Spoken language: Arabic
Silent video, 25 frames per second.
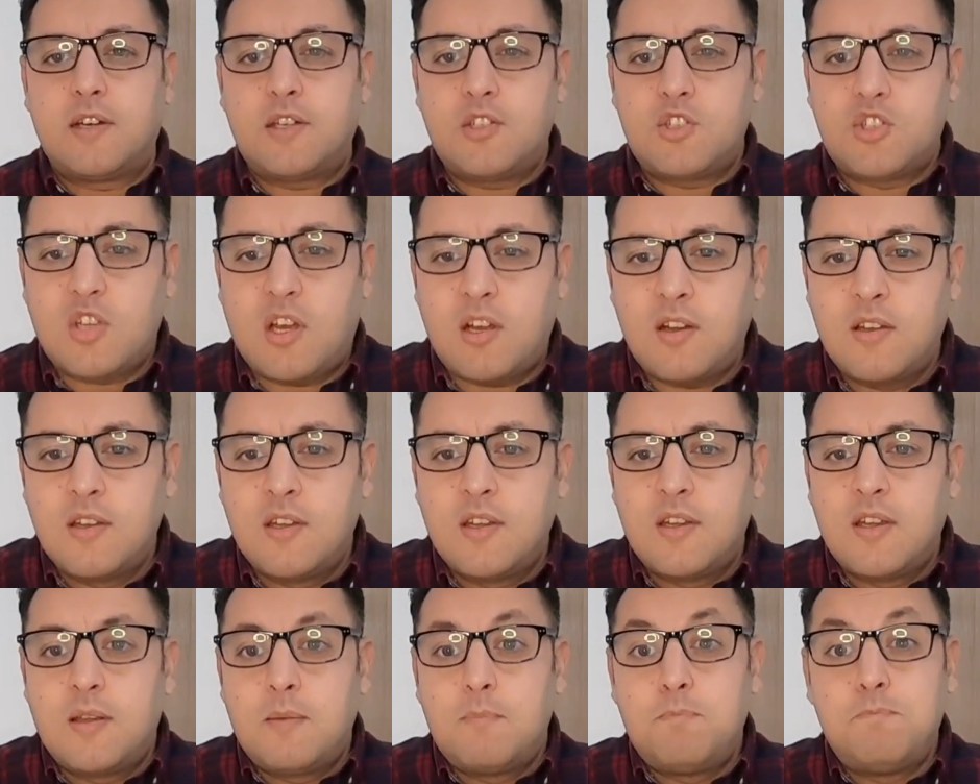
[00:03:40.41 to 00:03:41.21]
جا
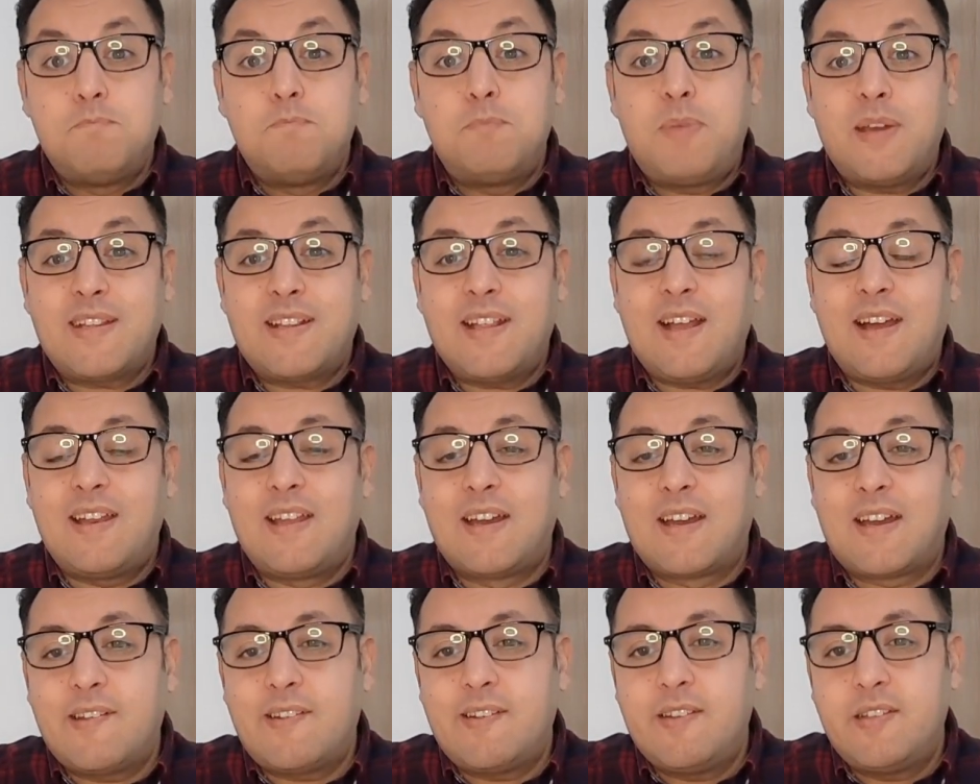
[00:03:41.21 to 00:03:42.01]
من بعد
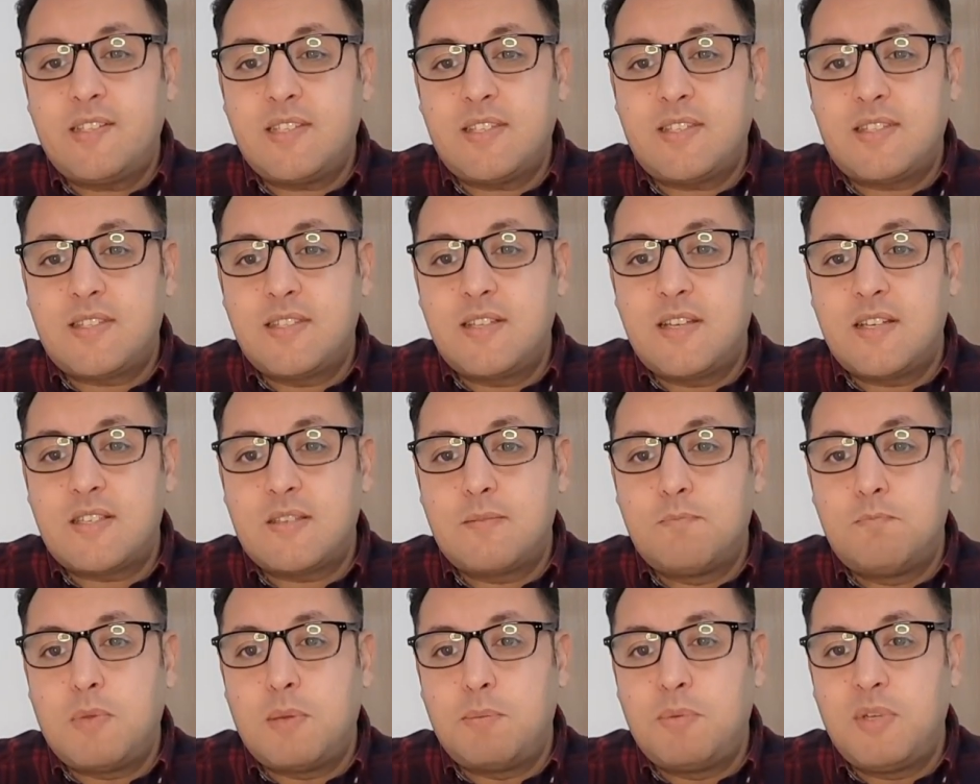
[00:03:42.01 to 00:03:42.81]
العلاقات اللي تحسنات
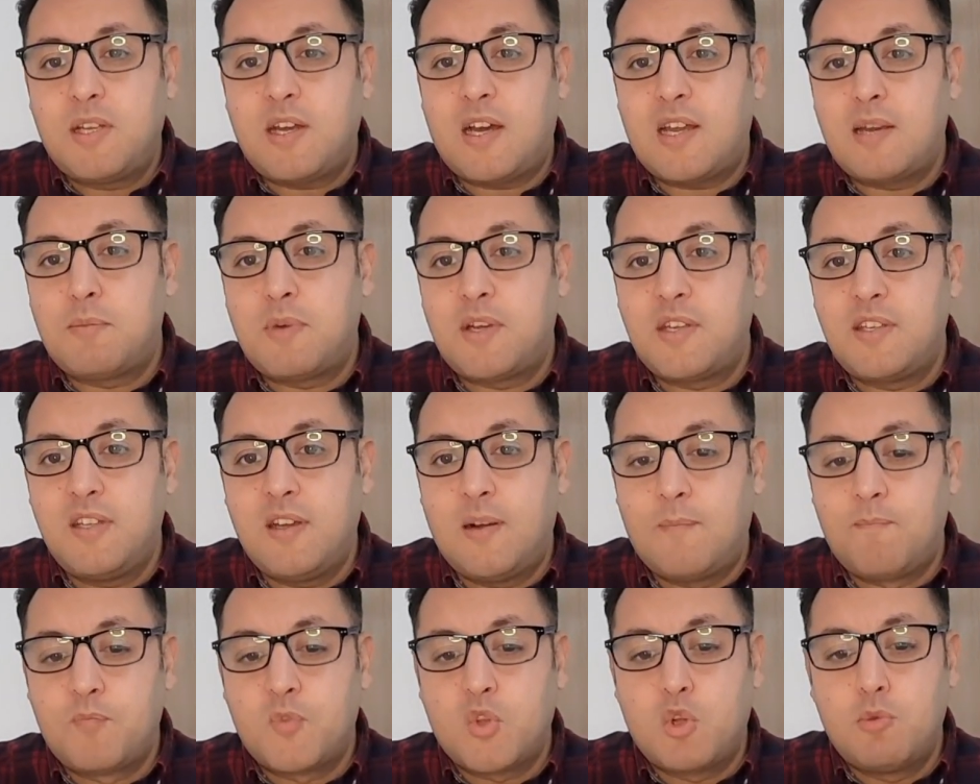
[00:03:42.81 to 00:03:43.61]
ما بين
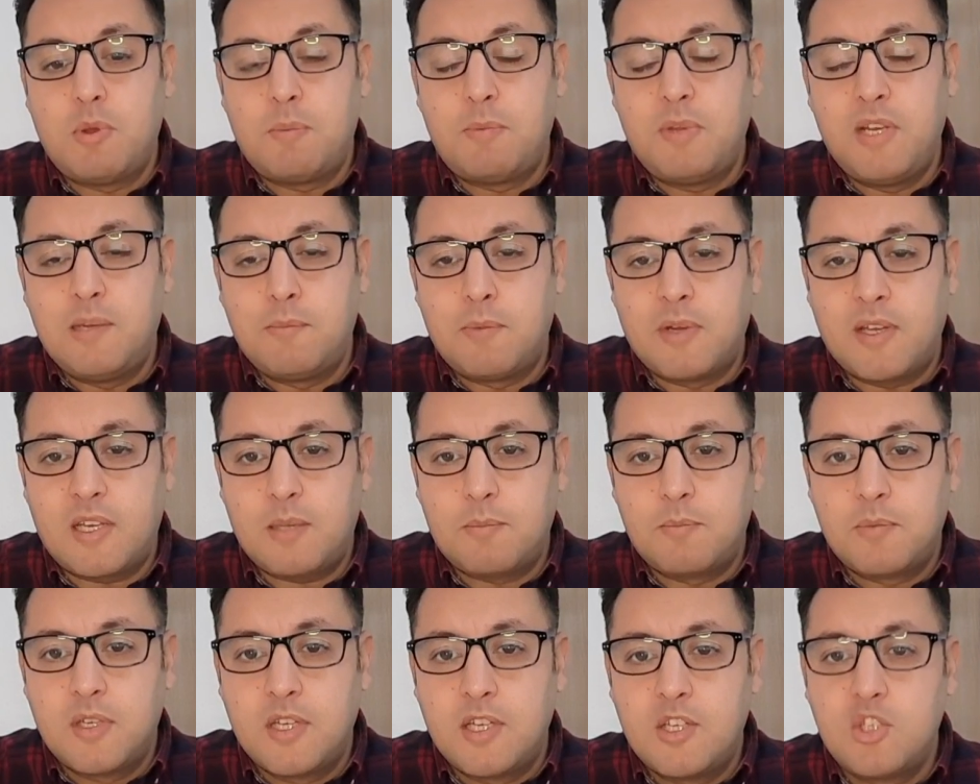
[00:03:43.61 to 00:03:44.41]
المانيا وما بين
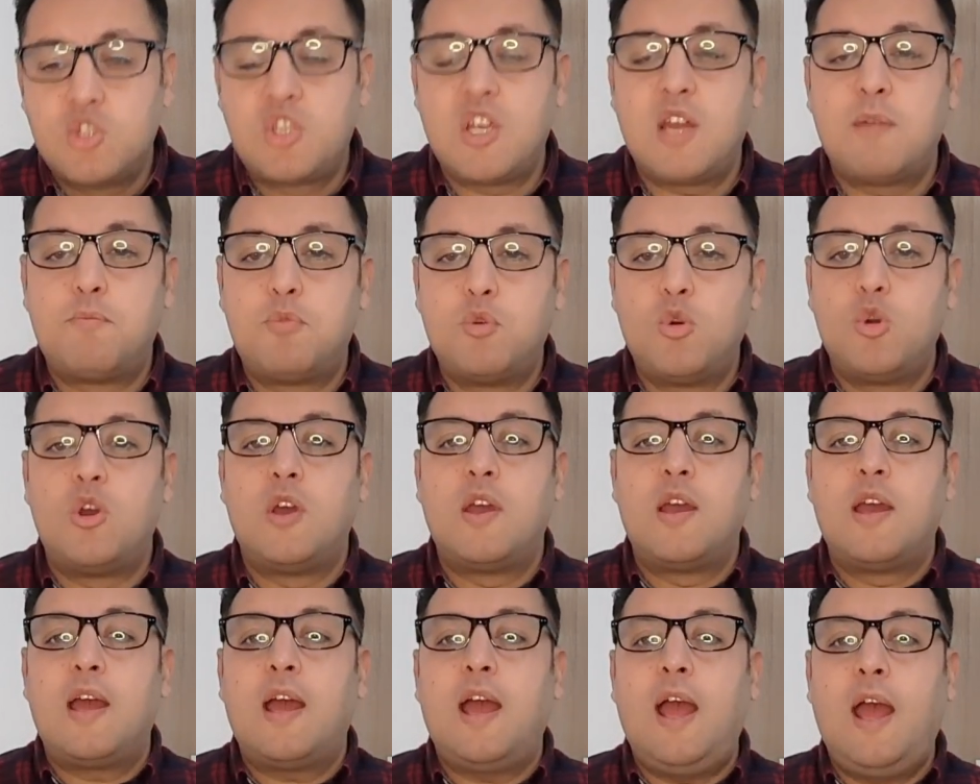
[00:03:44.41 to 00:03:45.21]
المغرب
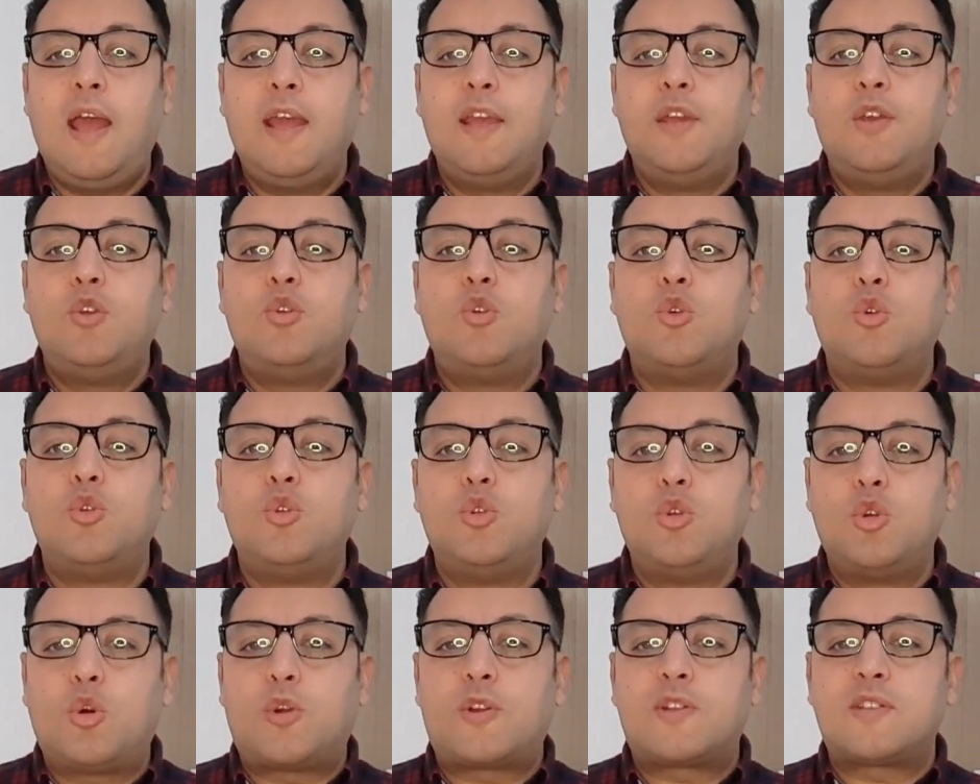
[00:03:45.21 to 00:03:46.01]
جابوه حي
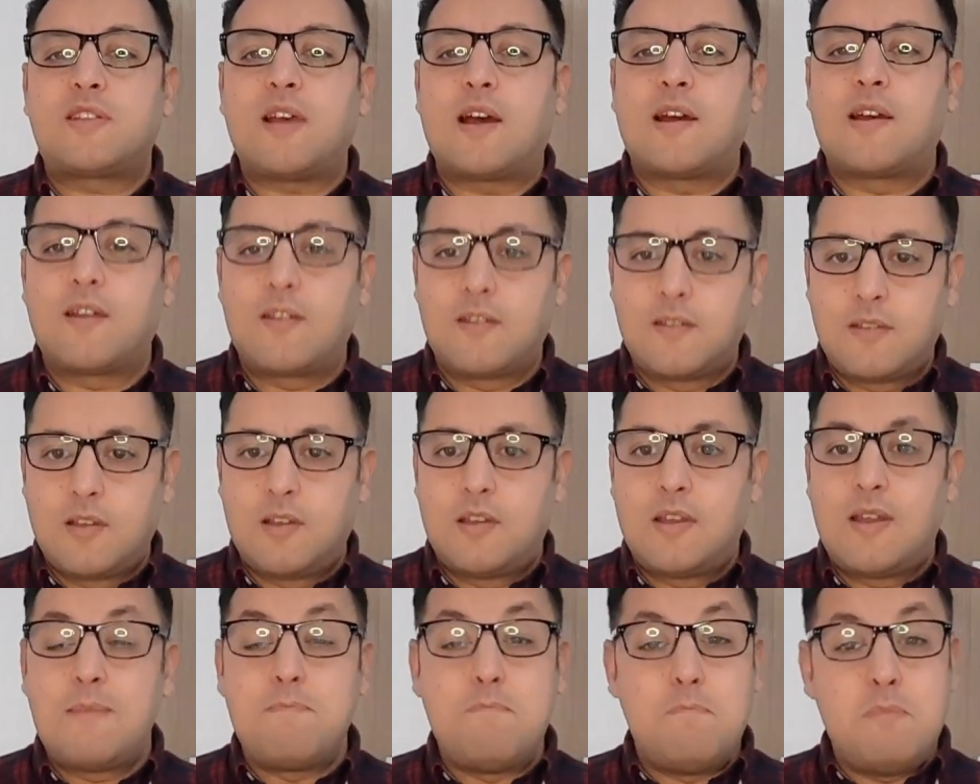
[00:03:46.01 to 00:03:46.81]
يرزق
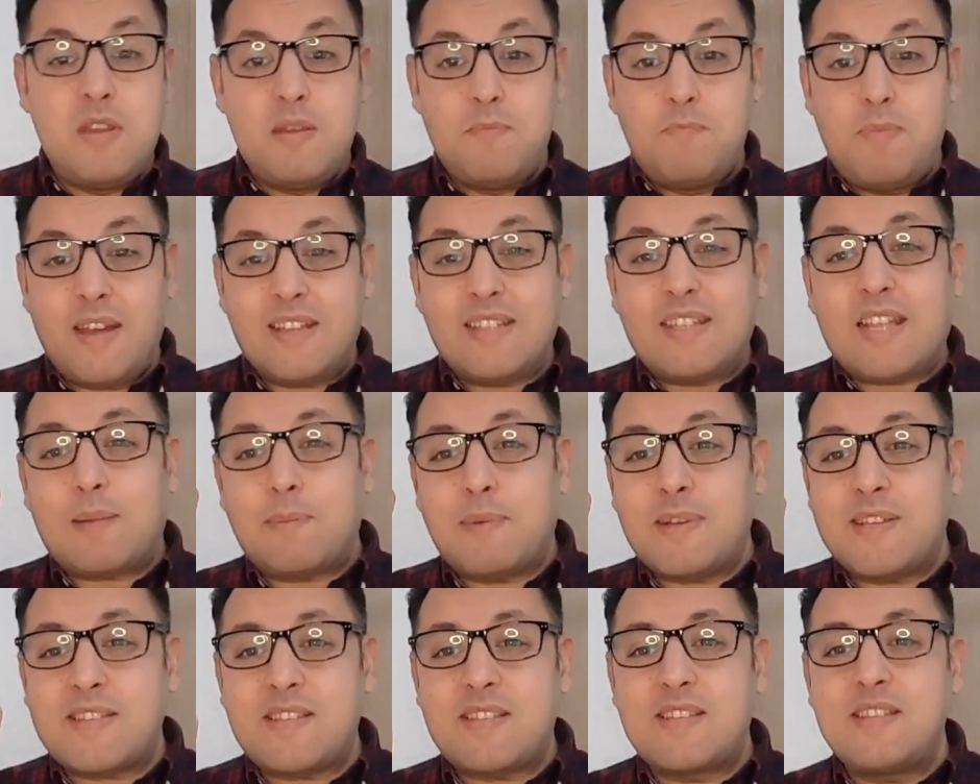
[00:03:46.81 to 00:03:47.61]
من بعد
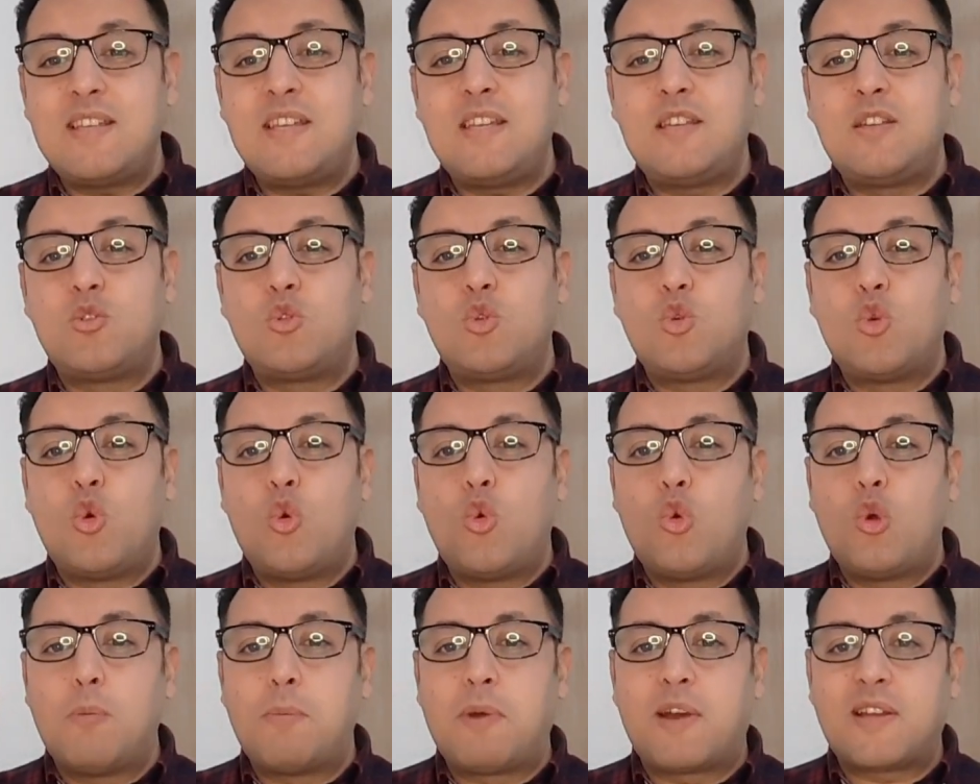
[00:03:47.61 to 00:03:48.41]
ربع سنين
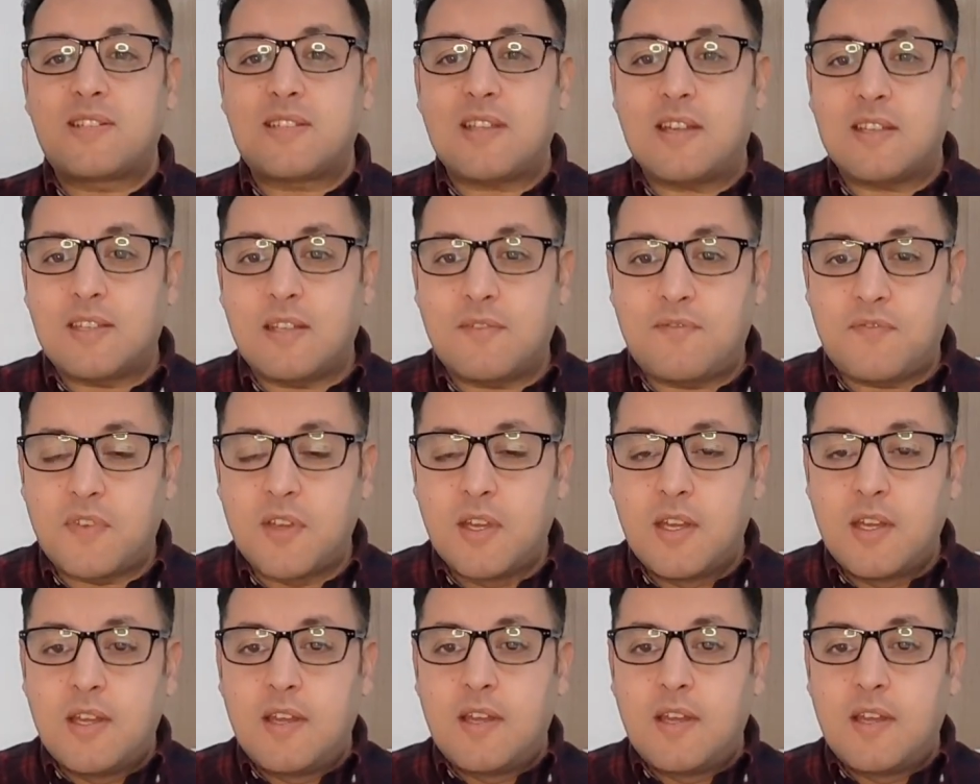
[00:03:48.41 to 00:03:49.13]
وهو مختطف